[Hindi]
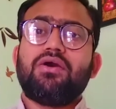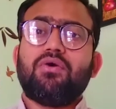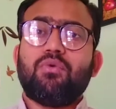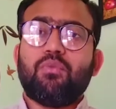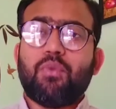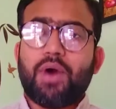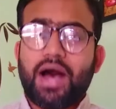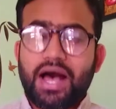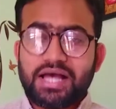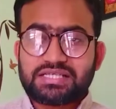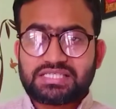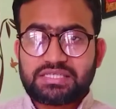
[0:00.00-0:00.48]

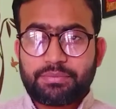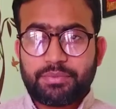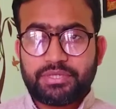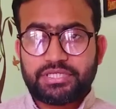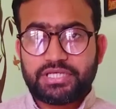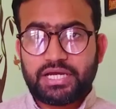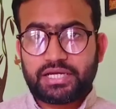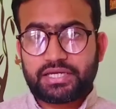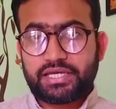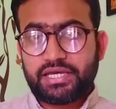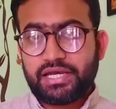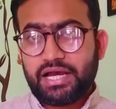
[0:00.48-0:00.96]
वहां से भी
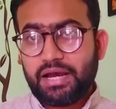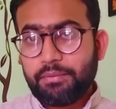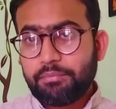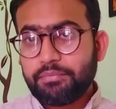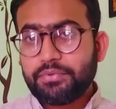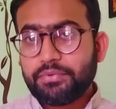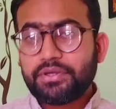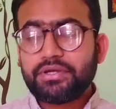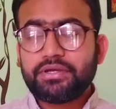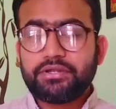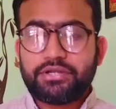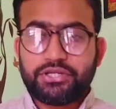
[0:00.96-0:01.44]
जाके आप
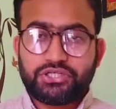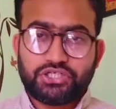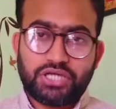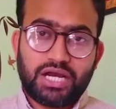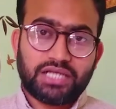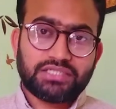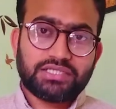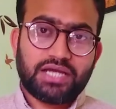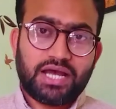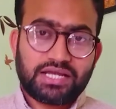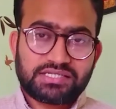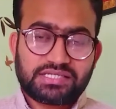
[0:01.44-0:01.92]

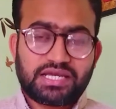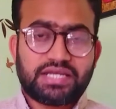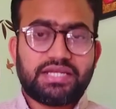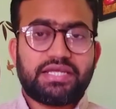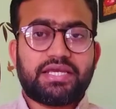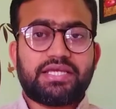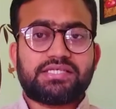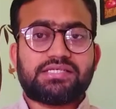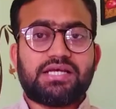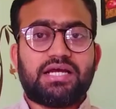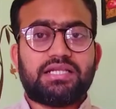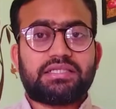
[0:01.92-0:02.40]
रिचार्ज आसानी
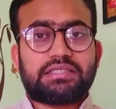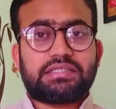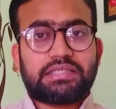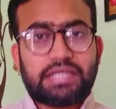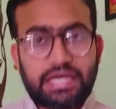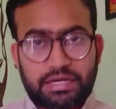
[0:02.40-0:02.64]
के साथ कर